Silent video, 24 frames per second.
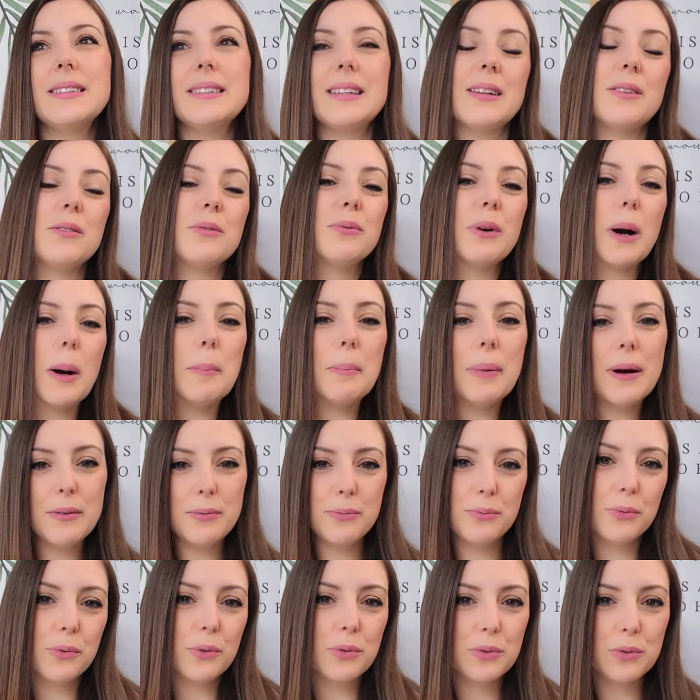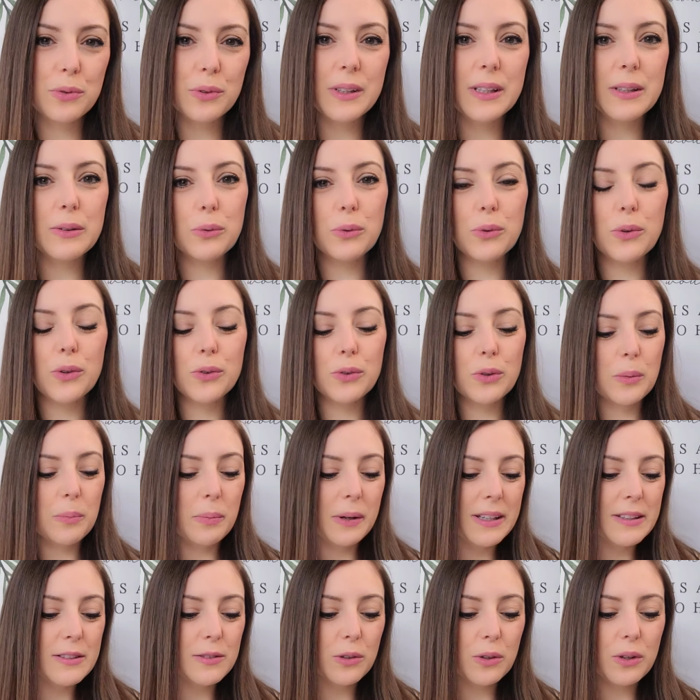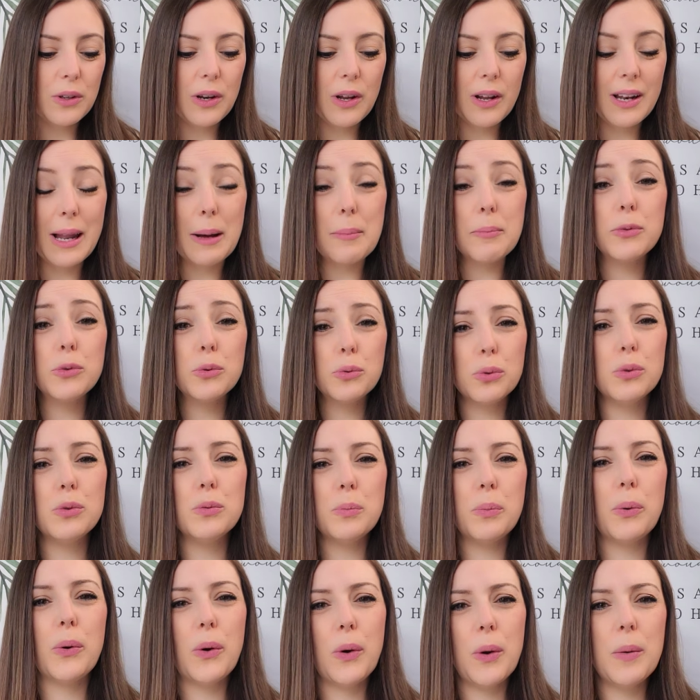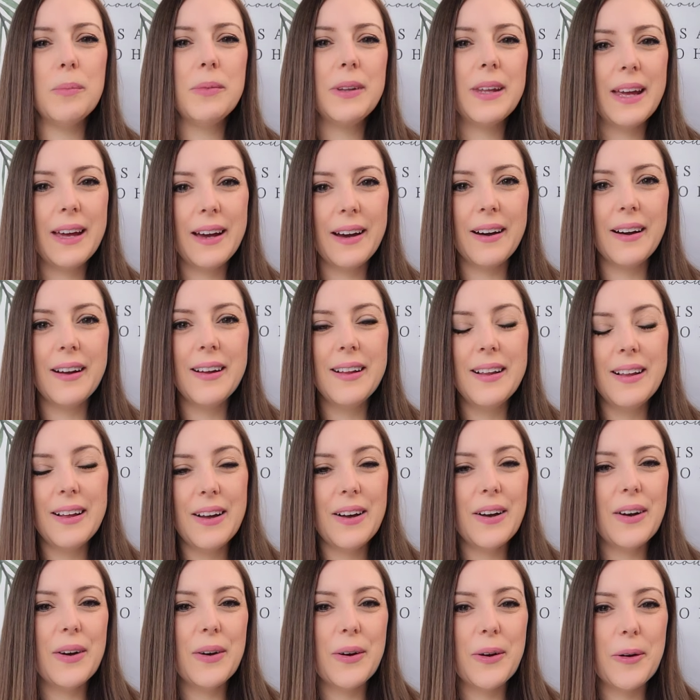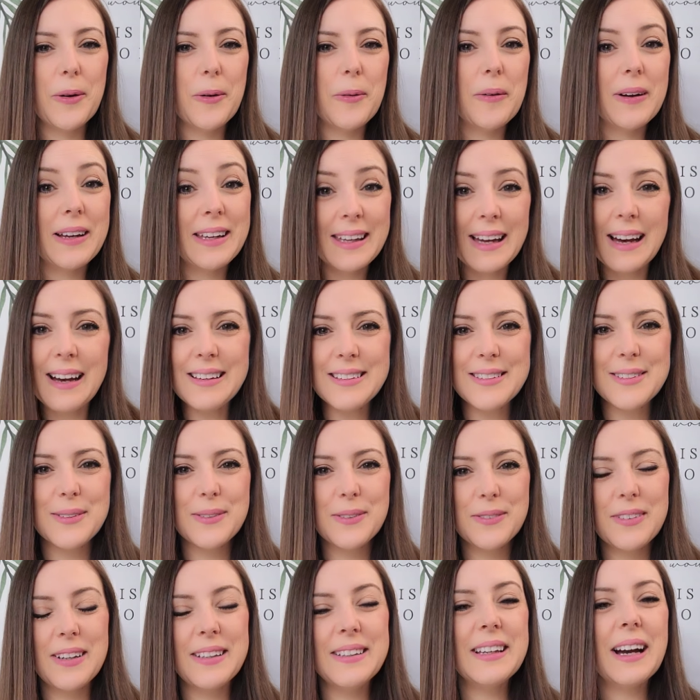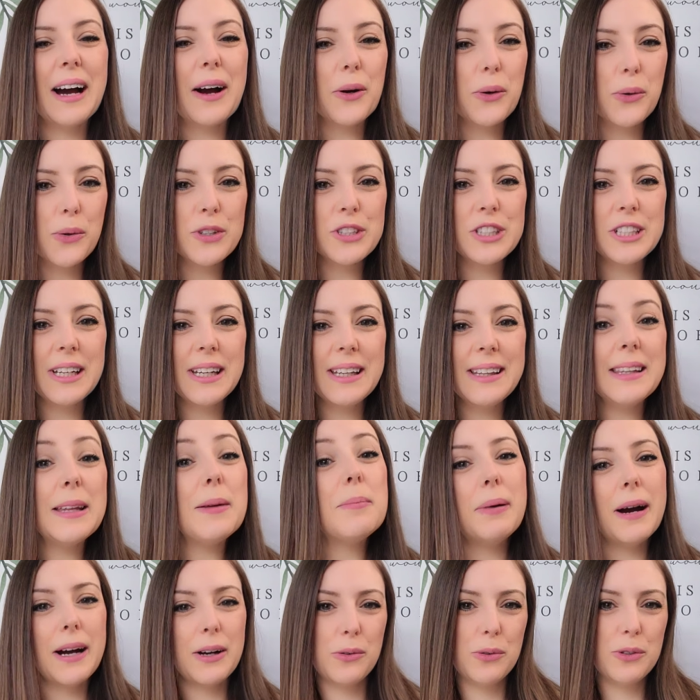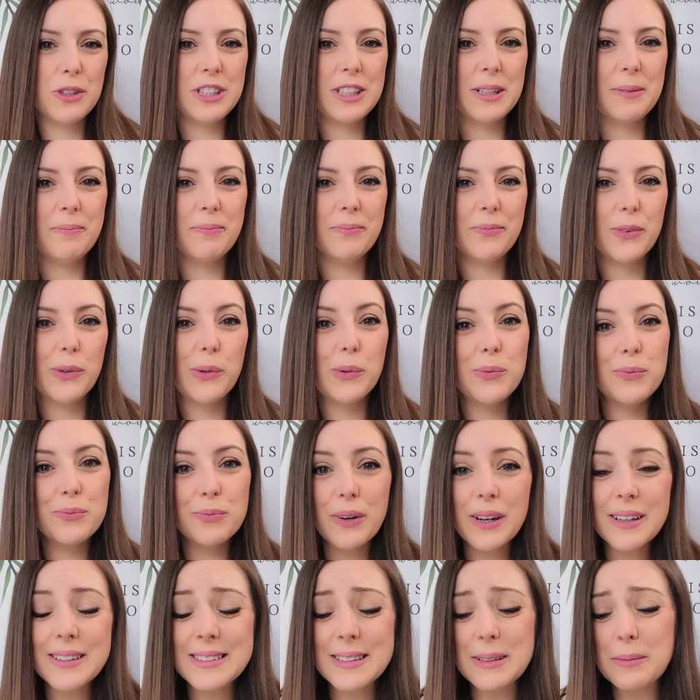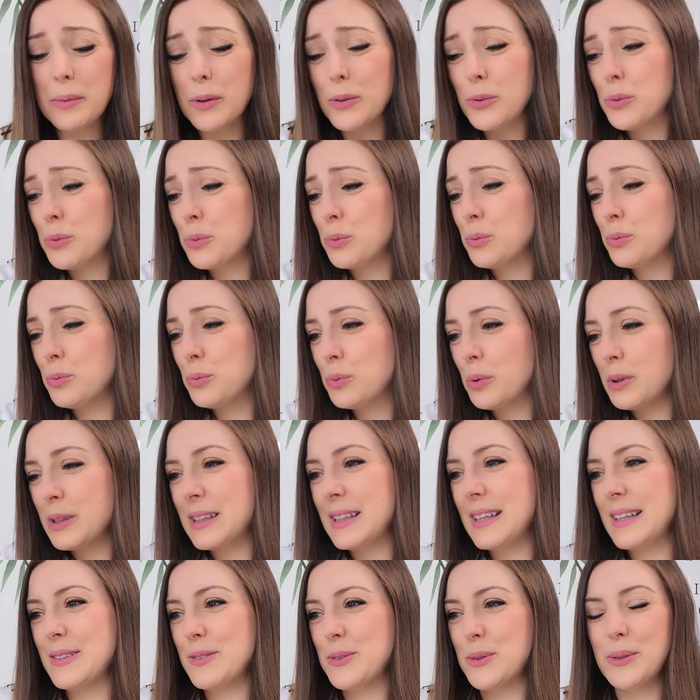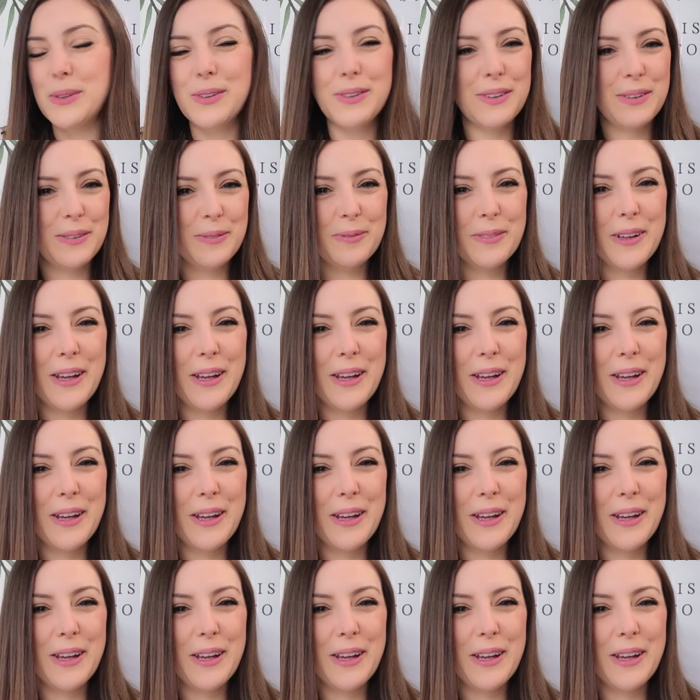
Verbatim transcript: ça ne fera pas fonctionner ton entreprise. La, toute première euh, case, on va dire à cocher, n'est pas cochée. Donc forcément, toutes les autres